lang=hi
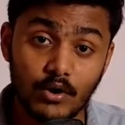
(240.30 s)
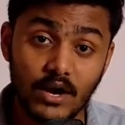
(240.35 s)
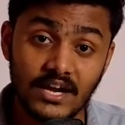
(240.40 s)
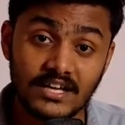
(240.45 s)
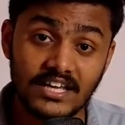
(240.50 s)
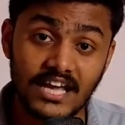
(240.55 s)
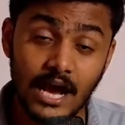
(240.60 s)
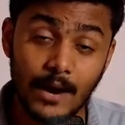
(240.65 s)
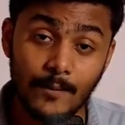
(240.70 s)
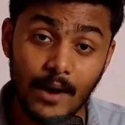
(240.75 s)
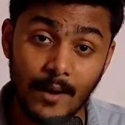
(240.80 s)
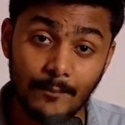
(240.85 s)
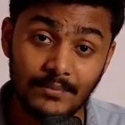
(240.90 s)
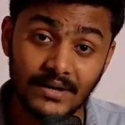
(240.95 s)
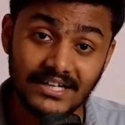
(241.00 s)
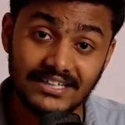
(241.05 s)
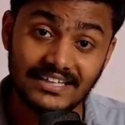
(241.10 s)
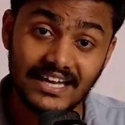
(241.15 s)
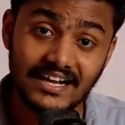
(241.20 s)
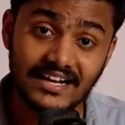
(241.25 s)
बोला कि हम
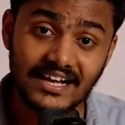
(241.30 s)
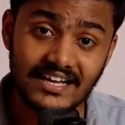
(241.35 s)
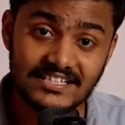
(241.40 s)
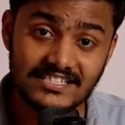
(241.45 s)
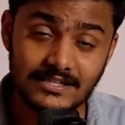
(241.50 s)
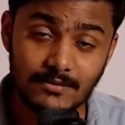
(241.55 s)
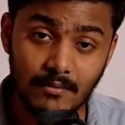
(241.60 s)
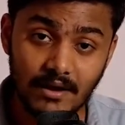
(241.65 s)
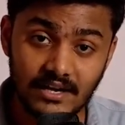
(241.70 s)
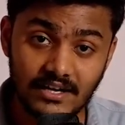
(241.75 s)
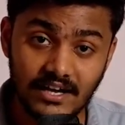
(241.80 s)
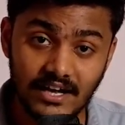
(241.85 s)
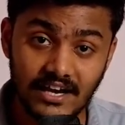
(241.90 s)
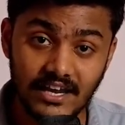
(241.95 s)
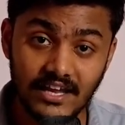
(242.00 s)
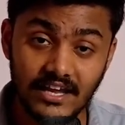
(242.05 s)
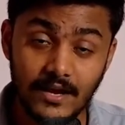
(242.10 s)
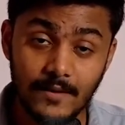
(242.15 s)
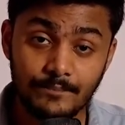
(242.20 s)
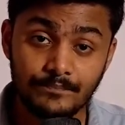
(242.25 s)
अपने टेक का इस्तेमाल
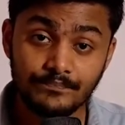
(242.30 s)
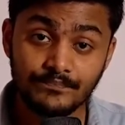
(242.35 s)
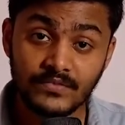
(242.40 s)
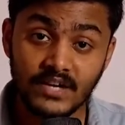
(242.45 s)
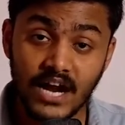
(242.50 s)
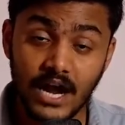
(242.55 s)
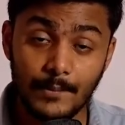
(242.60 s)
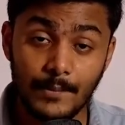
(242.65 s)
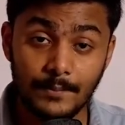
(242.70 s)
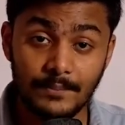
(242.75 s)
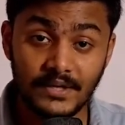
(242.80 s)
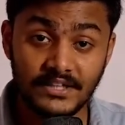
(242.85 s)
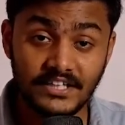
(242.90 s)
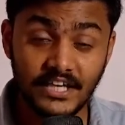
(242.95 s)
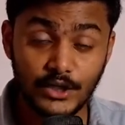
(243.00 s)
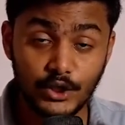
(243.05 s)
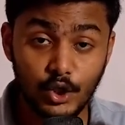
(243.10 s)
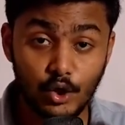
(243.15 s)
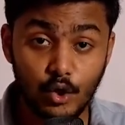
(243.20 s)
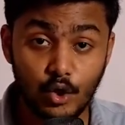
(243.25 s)
करेंगे हम अपने
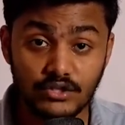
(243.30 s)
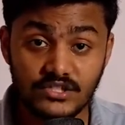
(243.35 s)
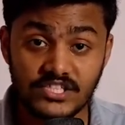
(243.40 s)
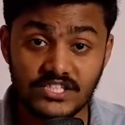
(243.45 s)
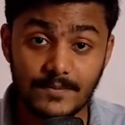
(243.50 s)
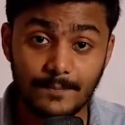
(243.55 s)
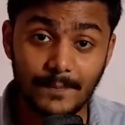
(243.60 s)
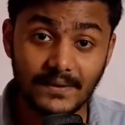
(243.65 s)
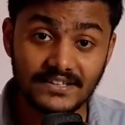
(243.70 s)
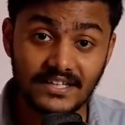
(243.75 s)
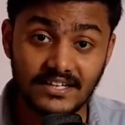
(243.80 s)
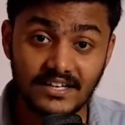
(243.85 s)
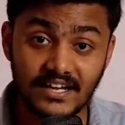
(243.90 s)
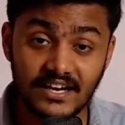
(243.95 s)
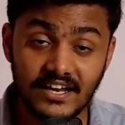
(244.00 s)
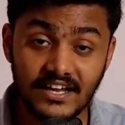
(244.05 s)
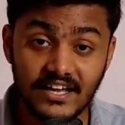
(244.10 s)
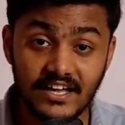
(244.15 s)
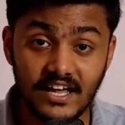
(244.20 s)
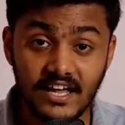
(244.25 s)
टेक्नोलॉजी से पता
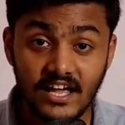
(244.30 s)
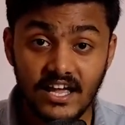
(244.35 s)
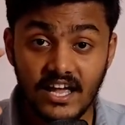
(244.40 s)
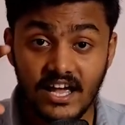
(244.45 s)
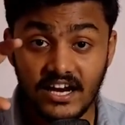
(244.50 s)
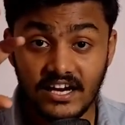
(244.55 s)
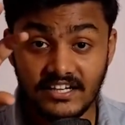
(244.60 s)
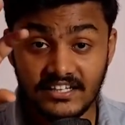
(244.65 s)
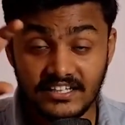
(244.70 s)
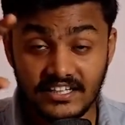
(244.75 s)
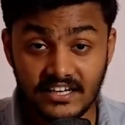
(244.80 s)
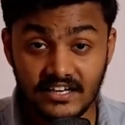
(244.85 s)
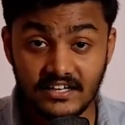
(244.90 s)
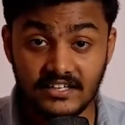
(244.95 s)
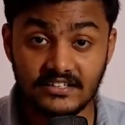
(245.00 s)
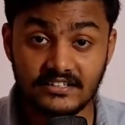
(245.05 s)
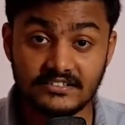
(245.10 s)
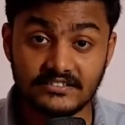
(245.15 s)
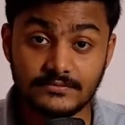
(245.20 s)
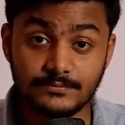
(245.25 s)
करेंगे
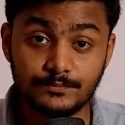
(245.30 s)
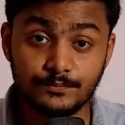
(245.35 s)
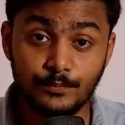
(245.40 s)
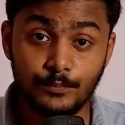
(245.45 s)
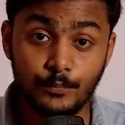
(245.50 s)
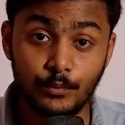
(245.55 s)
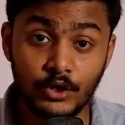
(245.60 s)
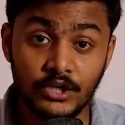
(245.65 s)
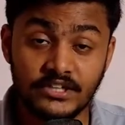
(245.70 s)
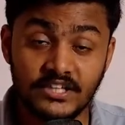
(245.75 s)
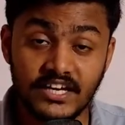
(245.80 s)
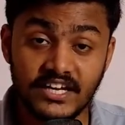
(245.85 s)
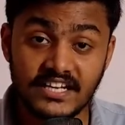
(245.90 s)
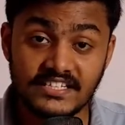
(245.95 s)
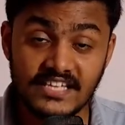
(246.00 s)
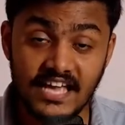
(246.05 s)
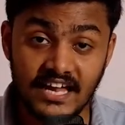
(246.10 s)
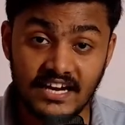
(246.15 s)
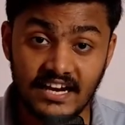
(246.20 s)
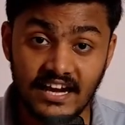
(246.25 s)
पूरी
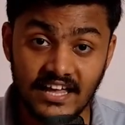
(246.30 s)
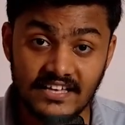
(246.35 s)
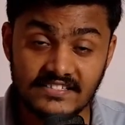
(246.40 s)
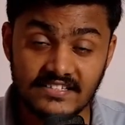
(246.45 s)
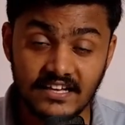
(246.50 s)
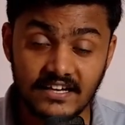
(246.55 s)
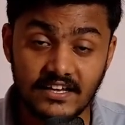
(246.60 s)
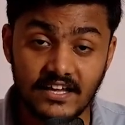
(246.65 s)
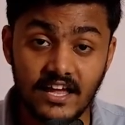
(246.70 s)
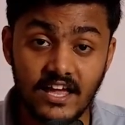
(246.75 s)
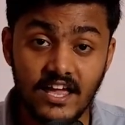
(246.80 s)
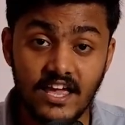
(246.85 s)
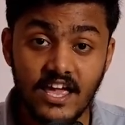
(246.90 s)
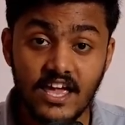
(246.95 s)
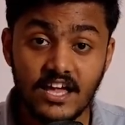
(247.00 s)
तरीके से एनालाइज करके